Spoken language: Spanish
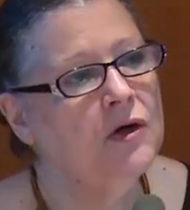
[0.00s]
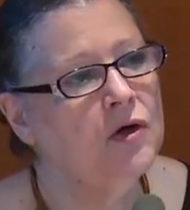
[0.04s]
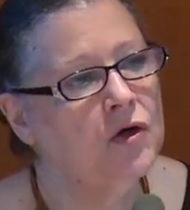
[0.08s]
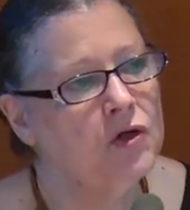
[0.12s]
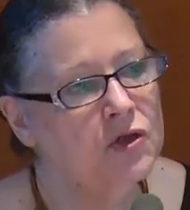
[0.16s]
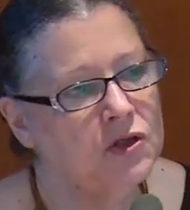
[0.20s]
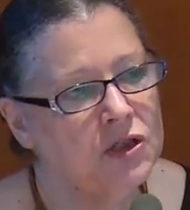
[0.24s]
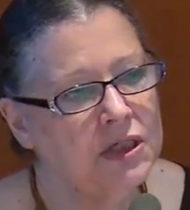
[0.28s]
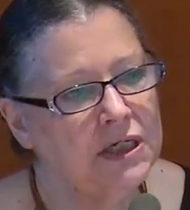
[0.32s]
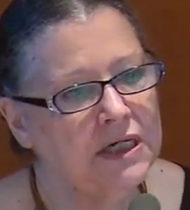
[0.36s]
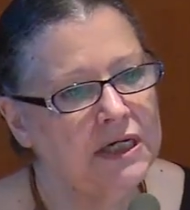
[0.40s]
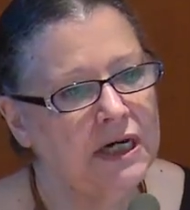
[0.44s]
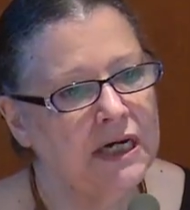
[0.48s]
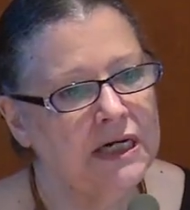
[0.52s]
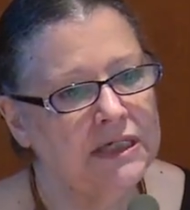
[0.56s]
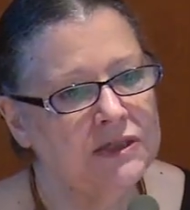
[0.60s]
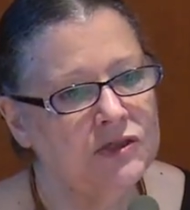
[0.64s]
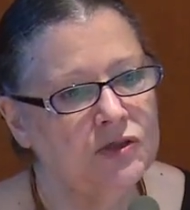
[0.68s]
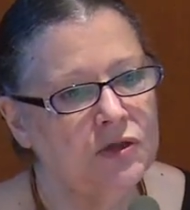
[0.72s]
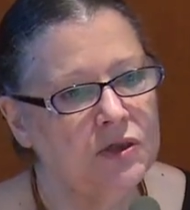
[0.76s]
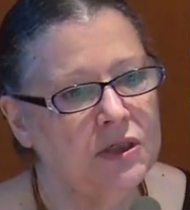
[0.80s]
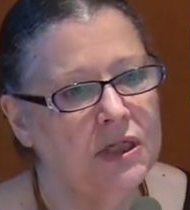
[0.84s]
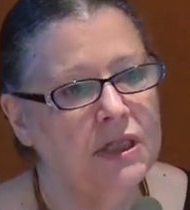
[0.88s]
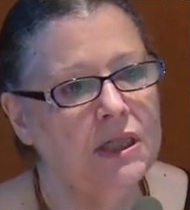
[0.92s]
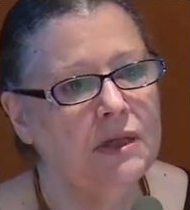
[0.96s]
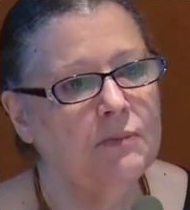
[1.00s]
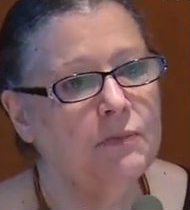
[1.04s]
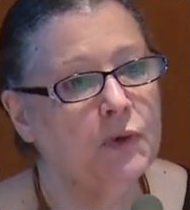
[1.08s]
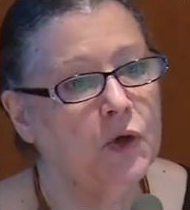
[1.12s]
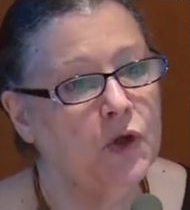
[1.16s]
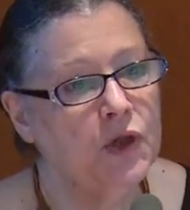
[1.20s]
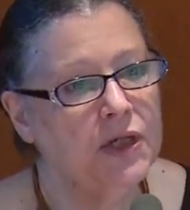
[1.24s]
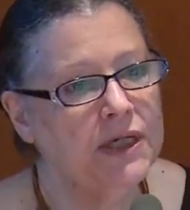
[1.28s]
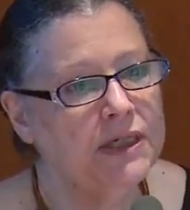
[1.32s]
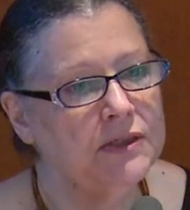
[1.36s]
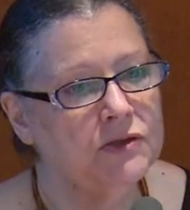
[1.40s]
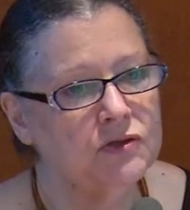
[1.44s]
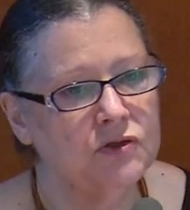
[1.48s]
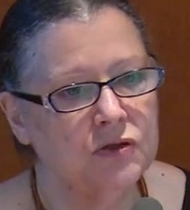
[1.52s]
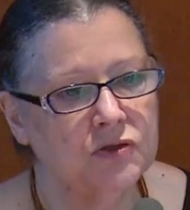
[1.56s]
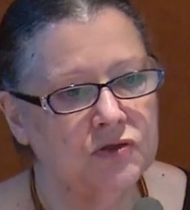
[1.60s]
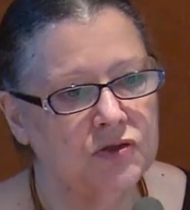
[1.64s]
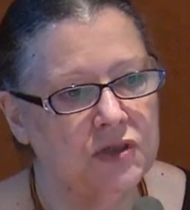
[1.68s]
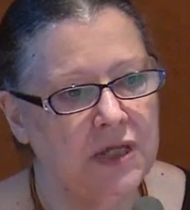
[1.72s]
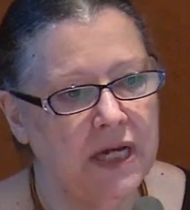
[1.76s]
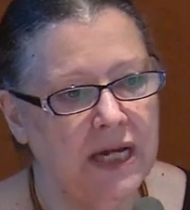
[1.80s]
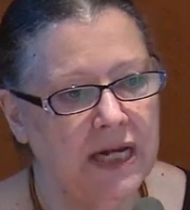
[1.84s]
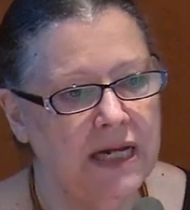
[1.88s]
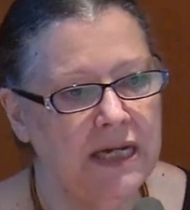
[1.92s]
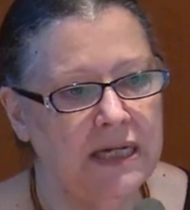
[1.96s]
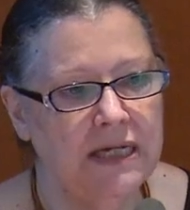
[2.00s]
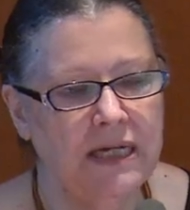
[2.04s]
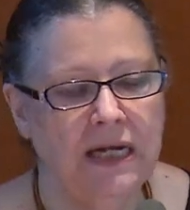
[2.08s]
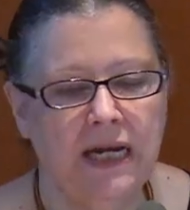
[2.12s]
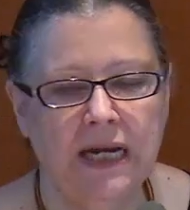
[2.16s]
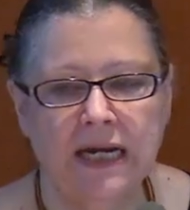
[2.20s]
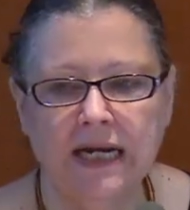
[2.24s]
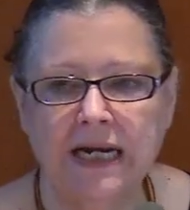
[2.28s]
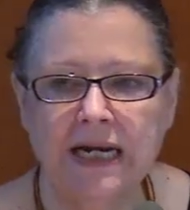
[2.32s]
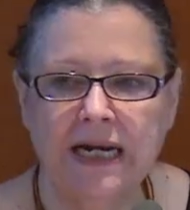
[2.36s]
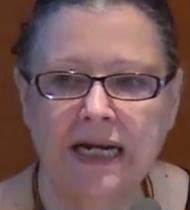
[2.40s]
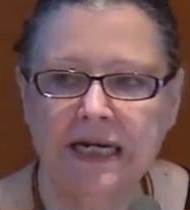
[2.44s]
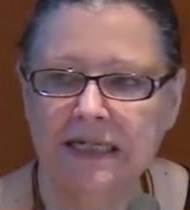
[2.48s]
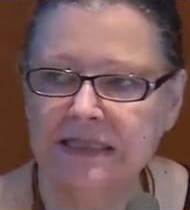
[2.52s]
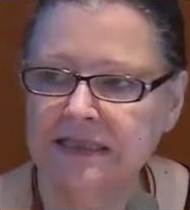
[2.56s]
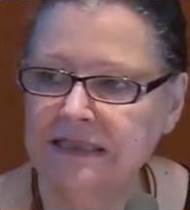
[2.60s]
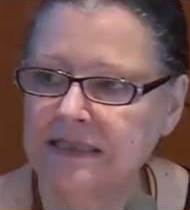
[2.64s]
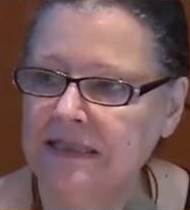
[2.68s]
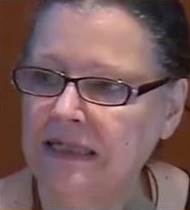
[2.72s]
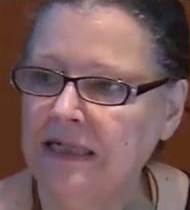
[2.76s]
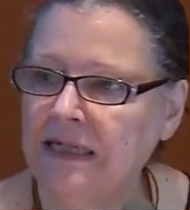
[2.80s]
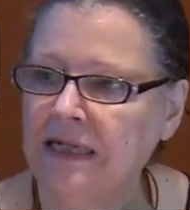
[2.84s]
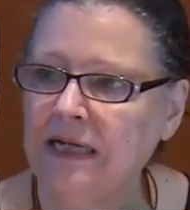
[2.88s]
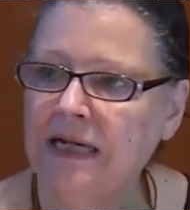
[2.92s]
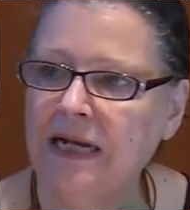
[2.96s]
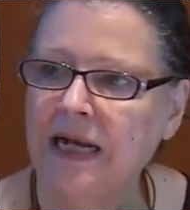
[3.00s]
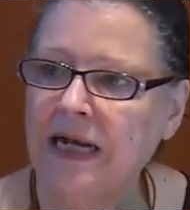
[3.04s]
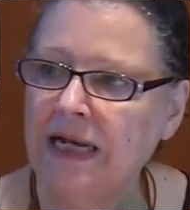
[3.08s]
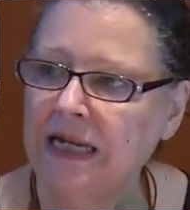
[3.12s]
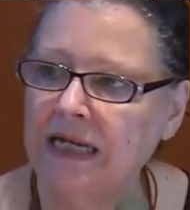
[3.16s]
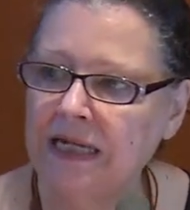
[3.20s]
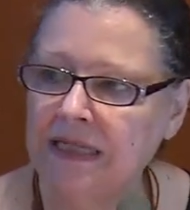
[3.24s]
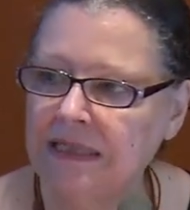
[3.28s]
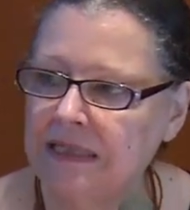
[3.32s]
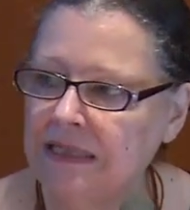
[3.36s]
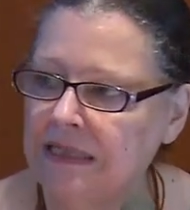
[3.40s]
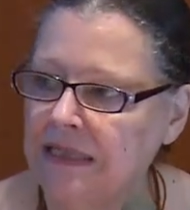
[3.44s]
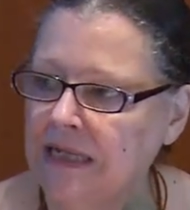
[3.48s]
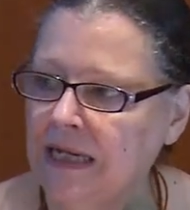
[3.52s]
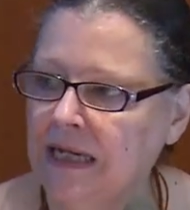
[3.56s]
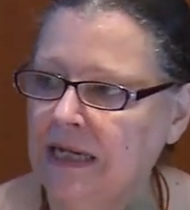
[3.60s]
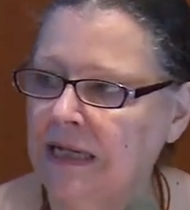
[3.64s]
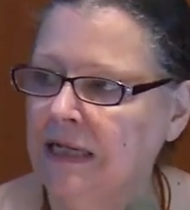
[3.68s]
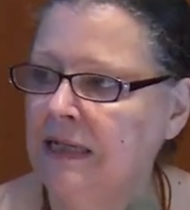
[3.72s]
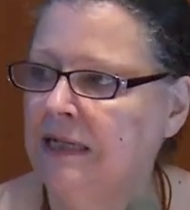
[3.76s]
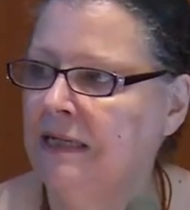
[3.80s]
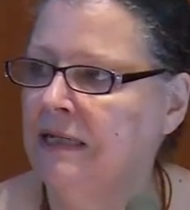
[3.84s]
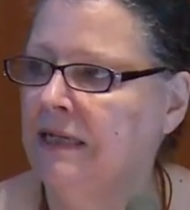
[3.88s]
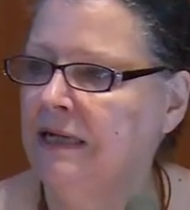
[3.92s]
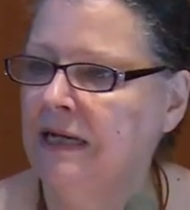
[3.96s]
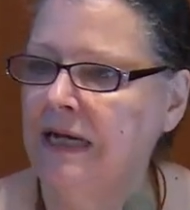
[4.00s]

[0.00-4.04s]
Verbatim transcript: otras relaciones de poder sociales, la clase, la etnia,